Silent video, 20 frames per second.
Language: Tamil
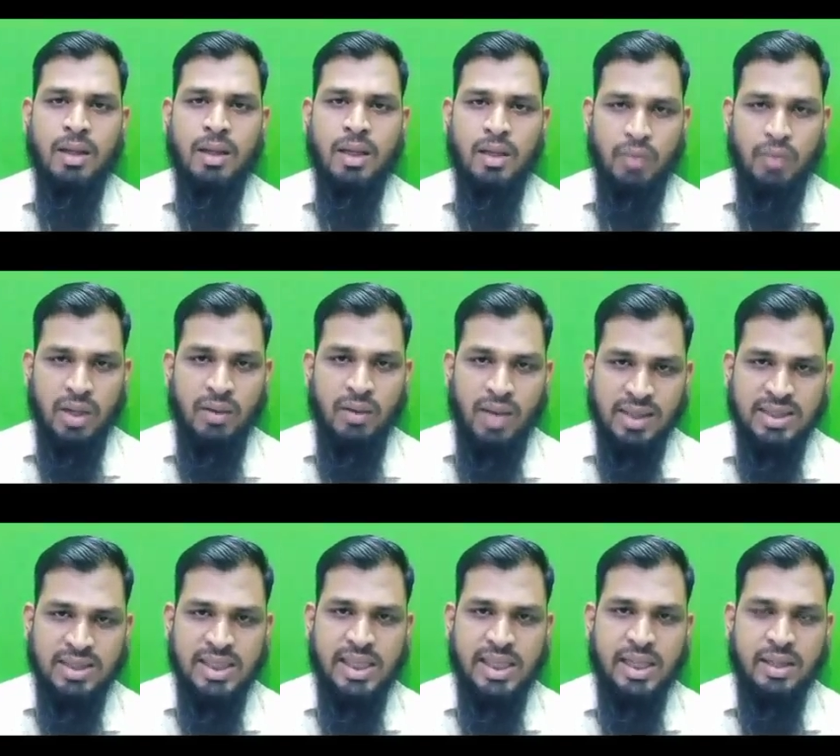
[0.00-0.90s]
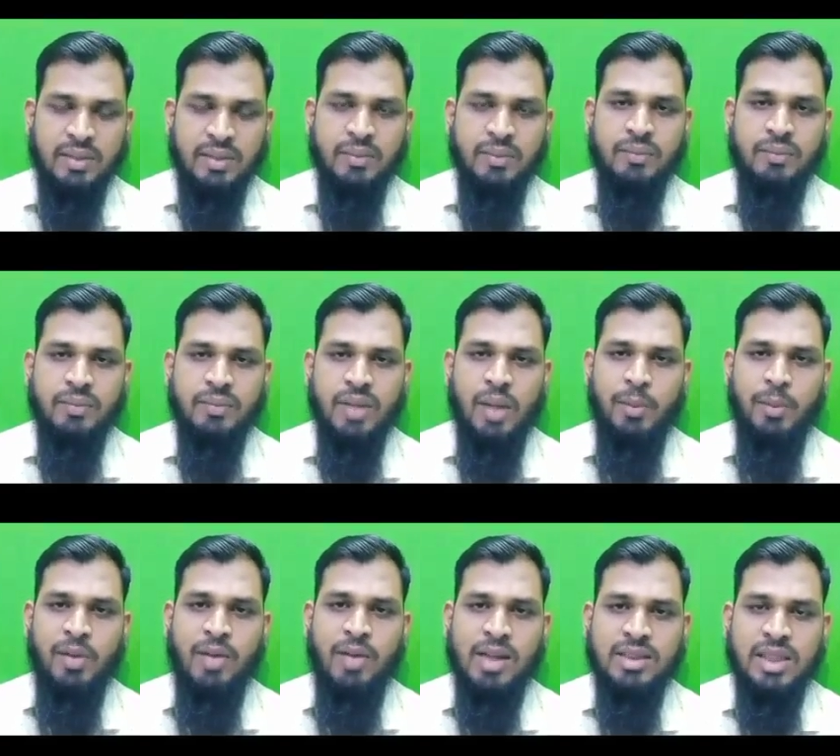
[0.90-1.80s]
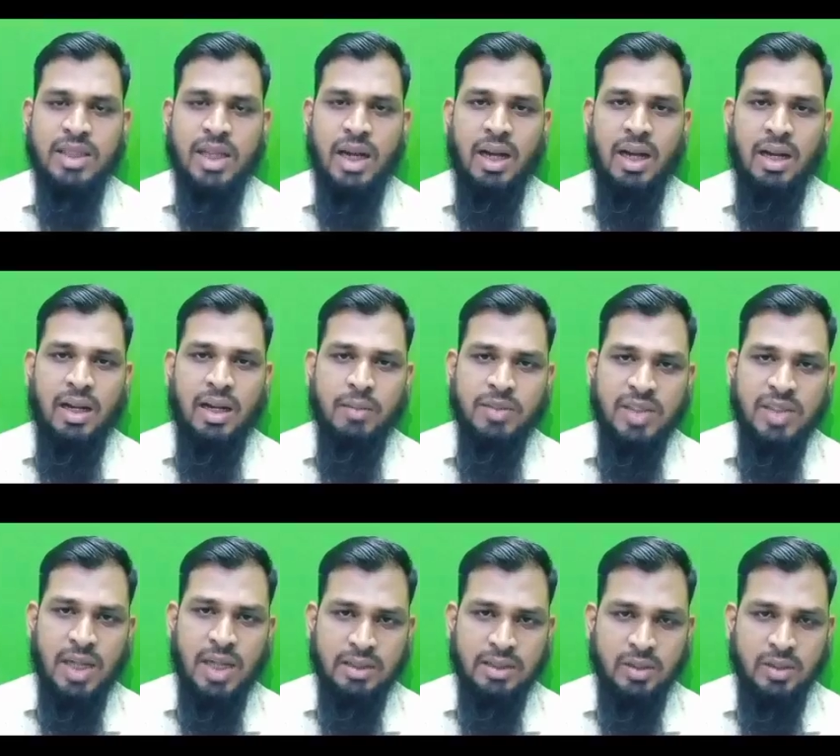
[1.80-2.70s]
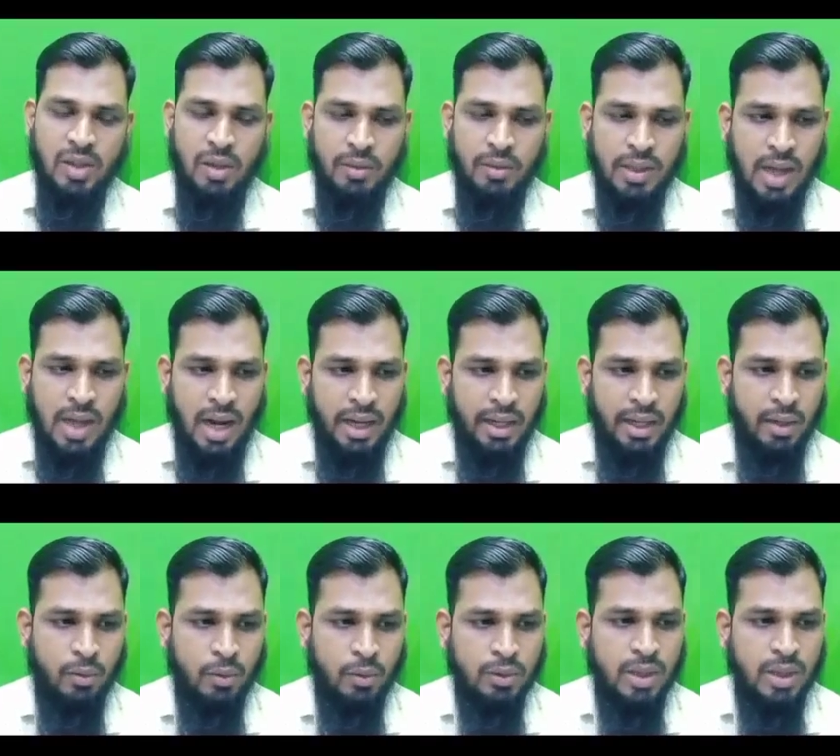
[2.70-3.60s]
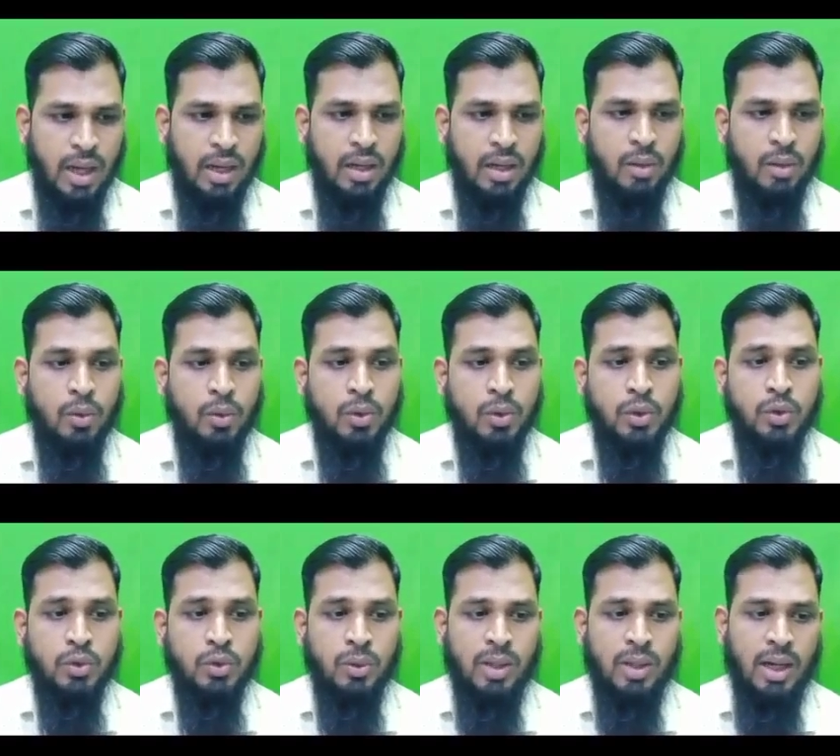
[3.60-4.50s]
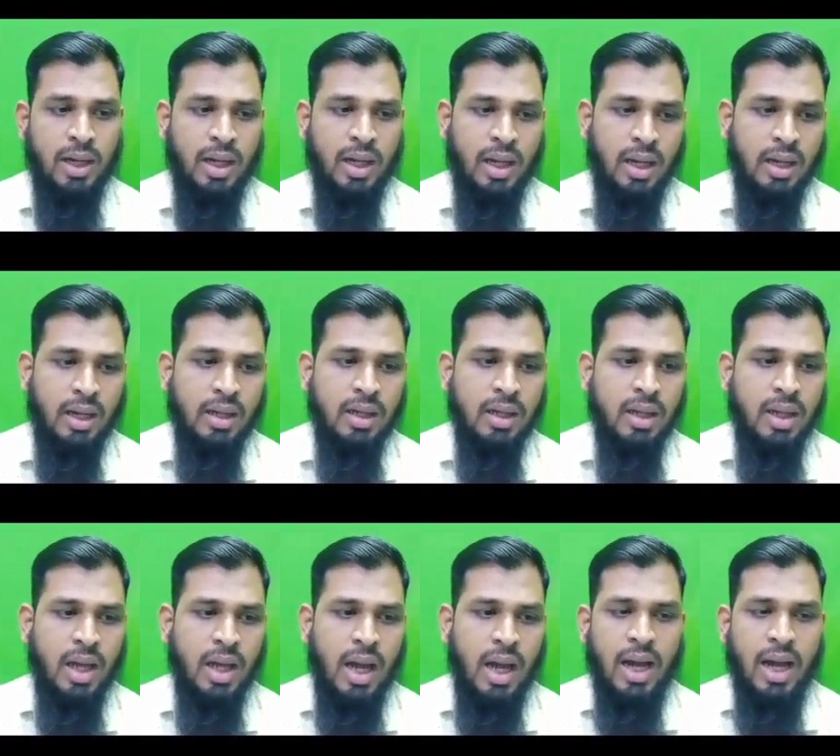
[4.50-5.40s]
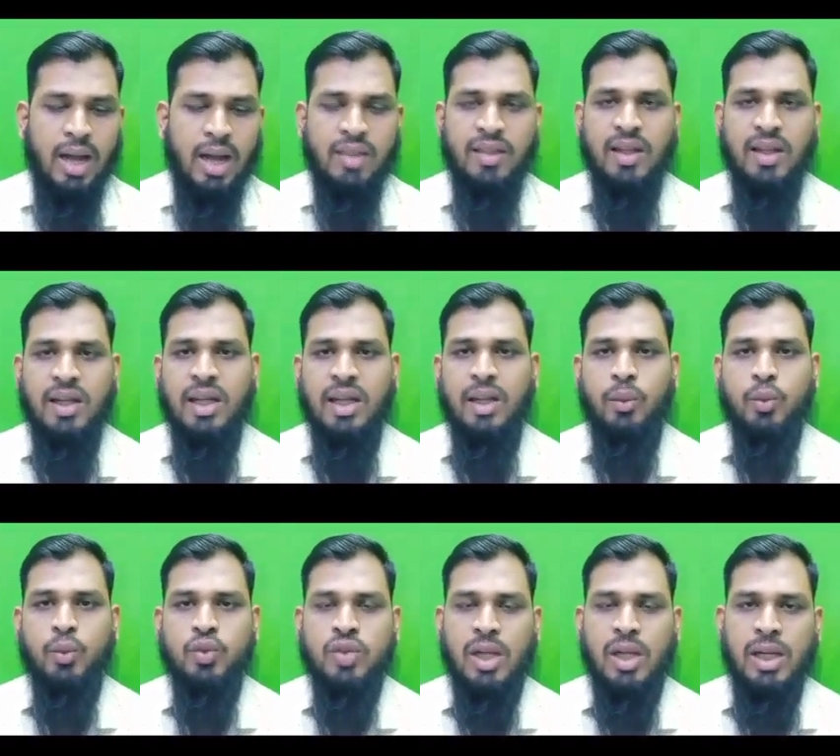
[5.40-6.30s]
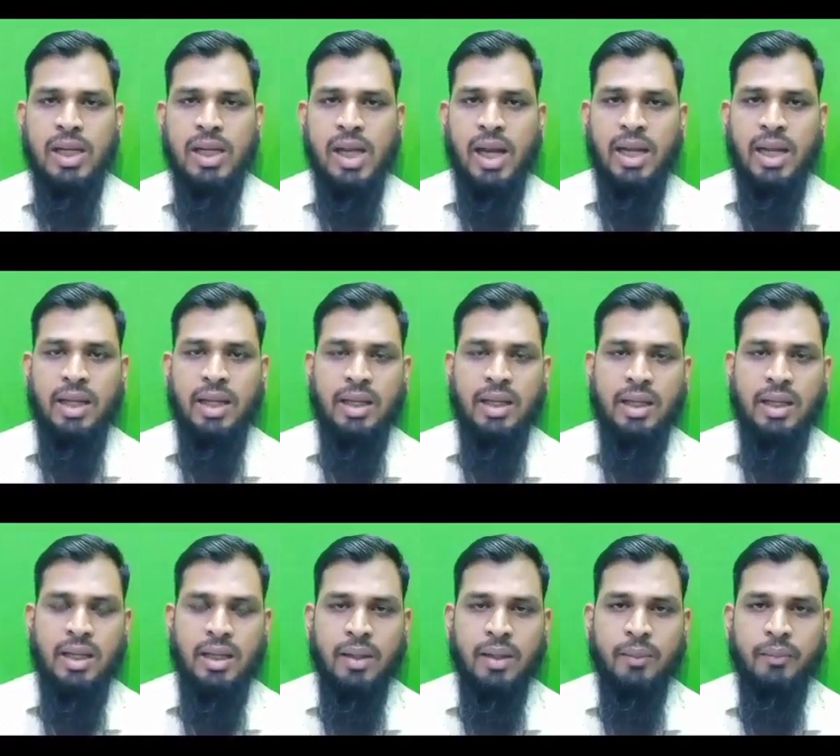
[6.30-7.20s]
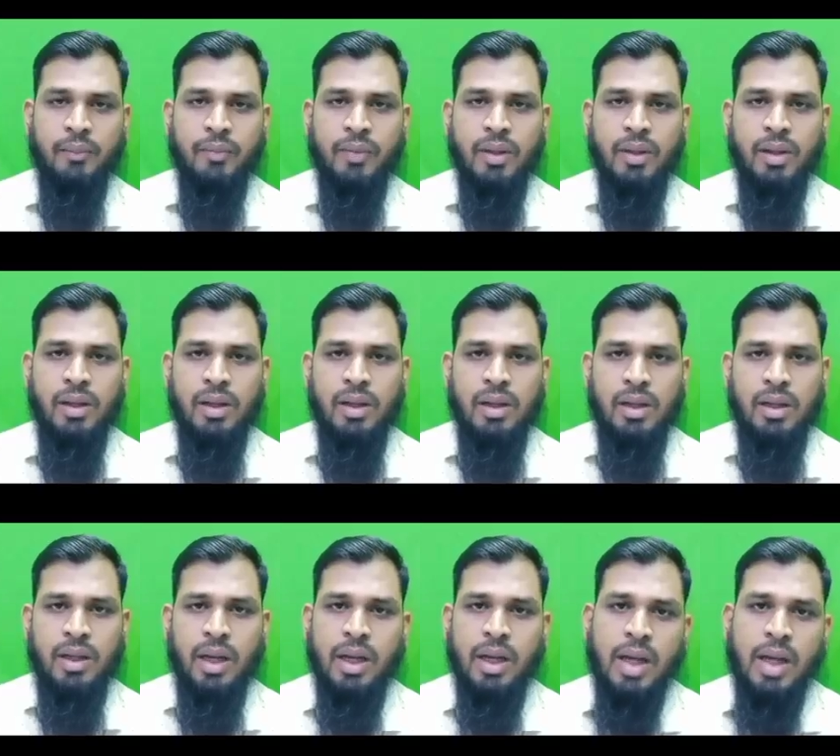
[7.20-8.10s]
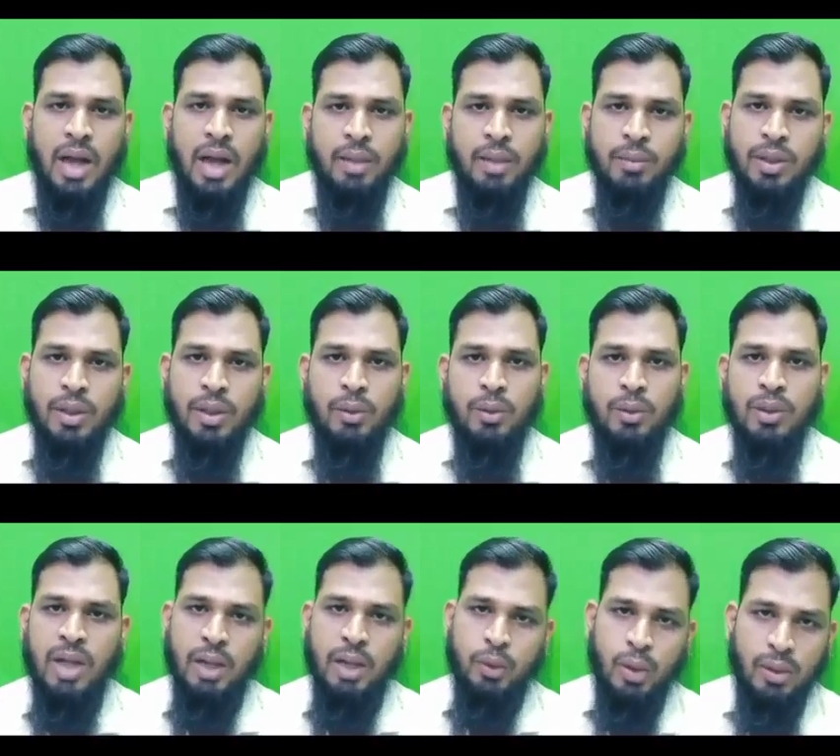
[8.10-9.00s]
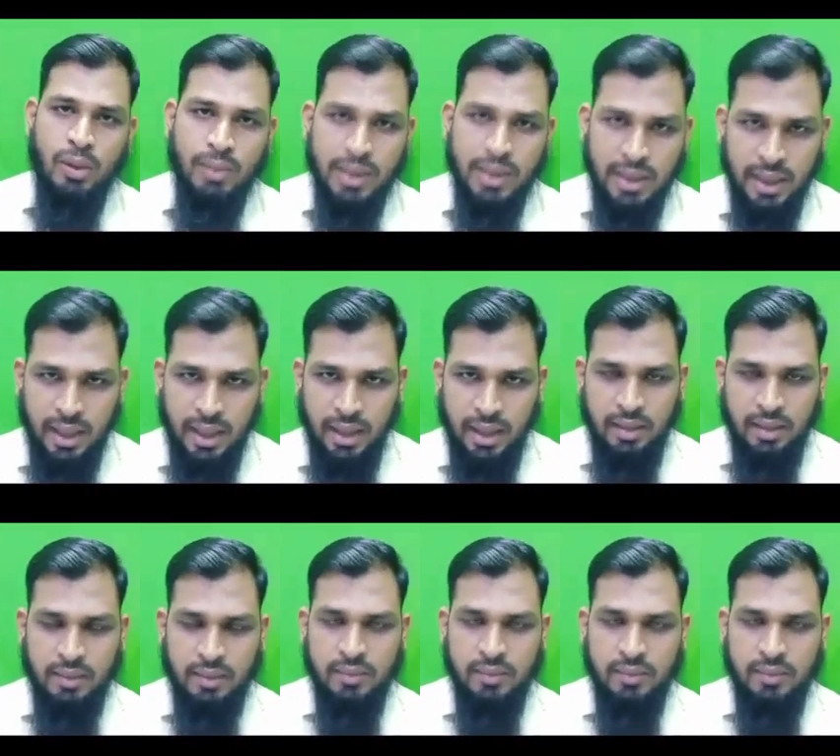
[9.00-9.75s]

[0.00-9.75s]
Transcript: இவங்க வாசிக்கிறார் எப்படி வாசிக்கிறாங்க நபிசல்லா சொங்க அவருக்கு ஆடையை கொடுத்தாங்க கொடுத்துட்டு சொன்னாங்களா ஆதின்னி உ சல்லி அழகி எனக்கு அனுமதி கூட நான் தொலை வைக்கிறேன்